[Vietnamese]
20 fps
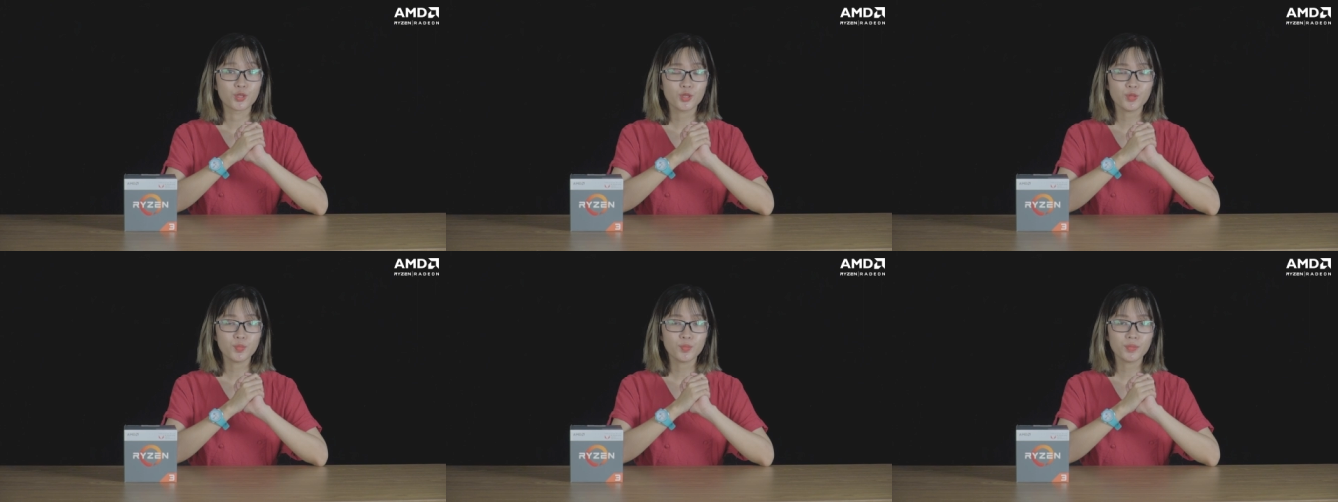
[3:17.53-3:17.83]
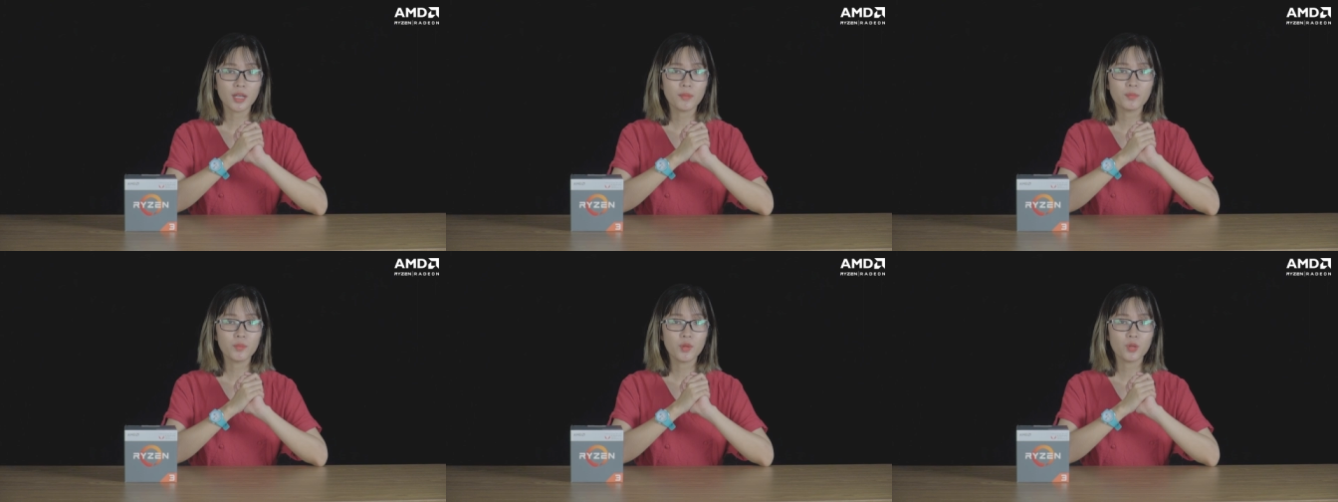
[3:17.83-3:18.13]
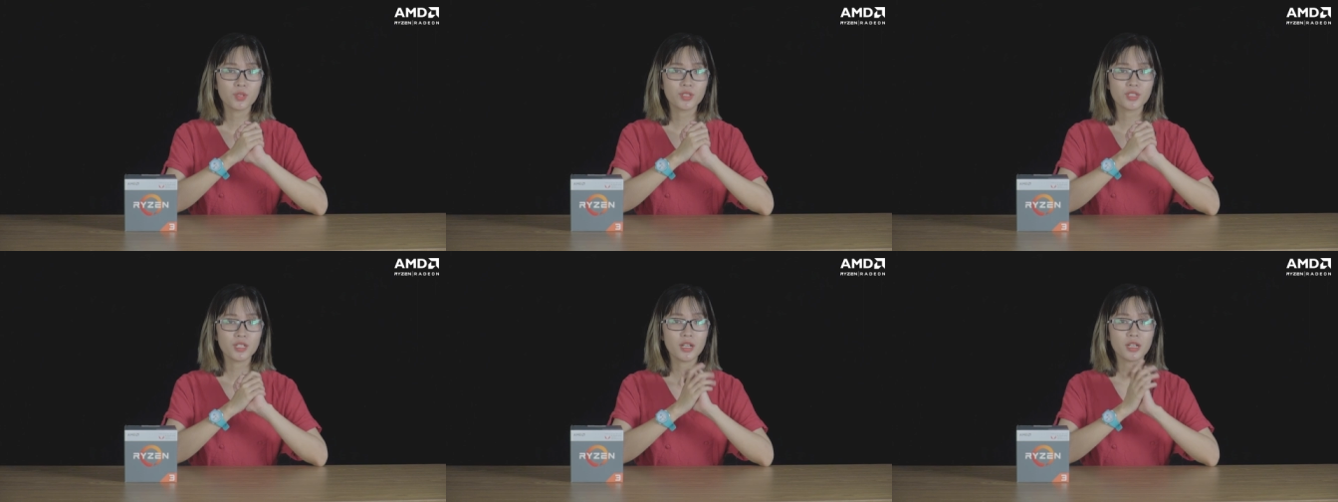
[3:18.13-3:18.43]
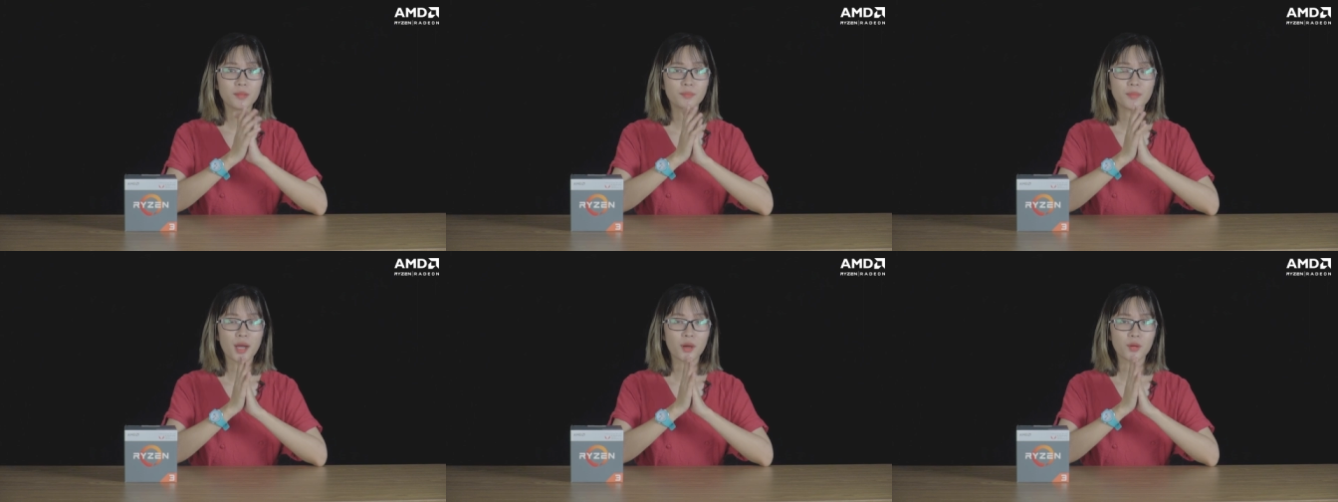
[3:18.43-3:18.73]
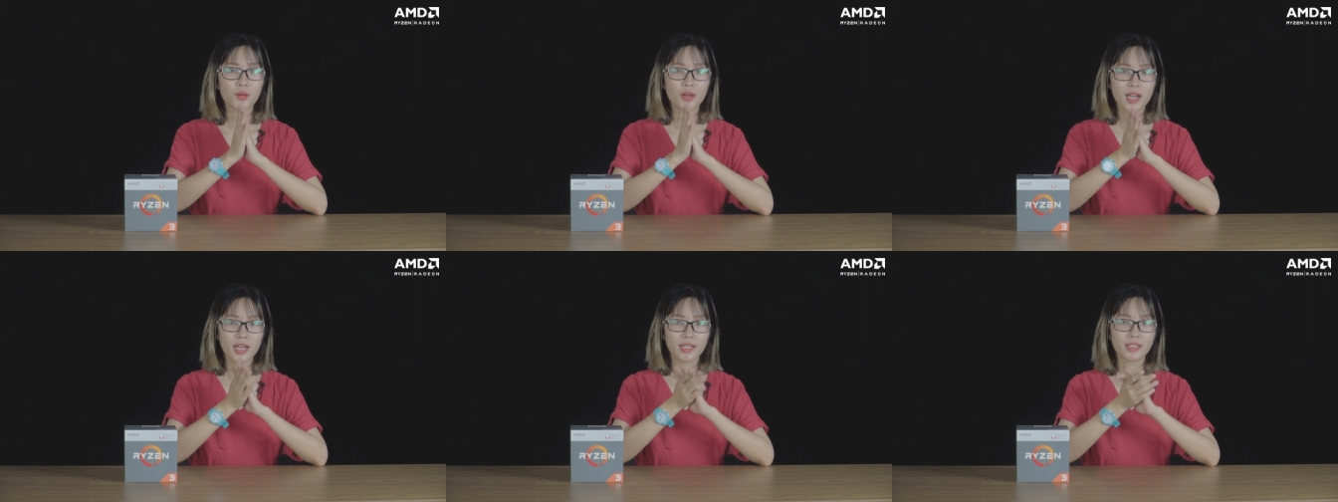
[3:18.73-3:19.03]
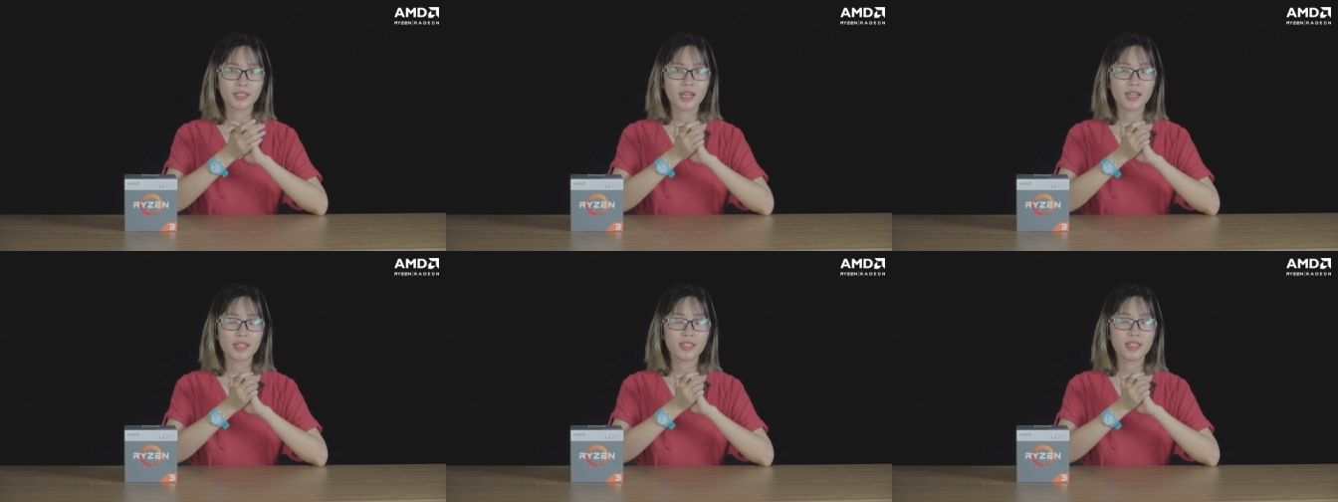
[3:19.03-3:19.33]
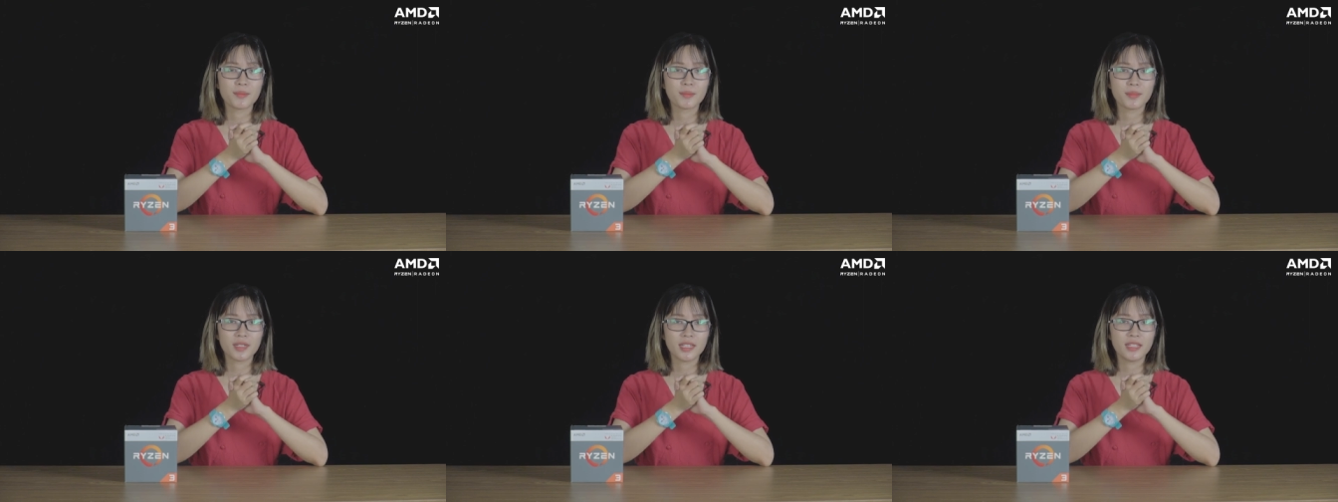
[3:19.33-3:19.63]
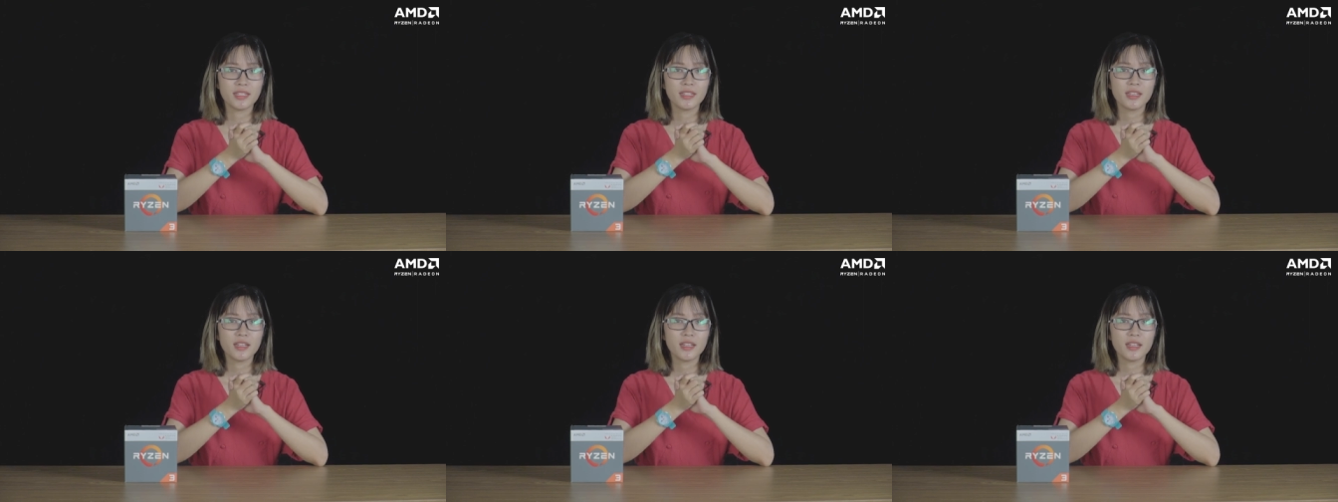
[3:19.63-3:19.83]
Trung tâm Hỗ trợ Bảo hành AMD